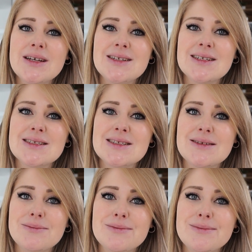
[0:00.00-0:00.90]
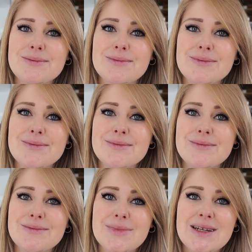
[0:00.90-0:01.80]
dass
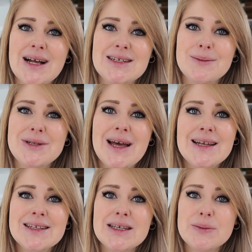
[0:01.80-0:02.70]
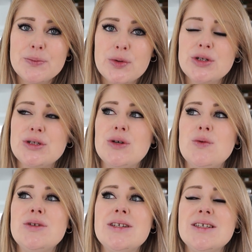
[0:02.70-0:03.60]
man halt damit angeben möchte.
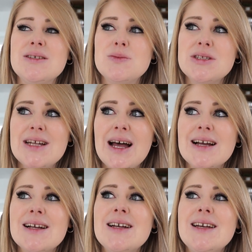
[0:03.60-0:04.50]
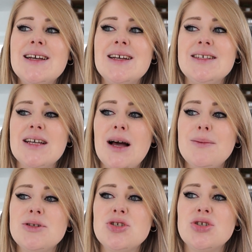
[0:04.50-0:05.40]
Und ich muss sagen, ich
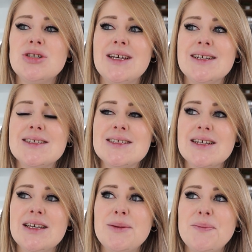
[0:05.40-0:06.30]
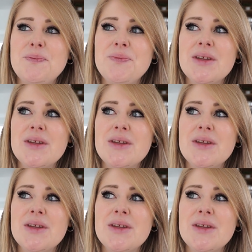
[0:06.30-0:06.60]
habe schon extrem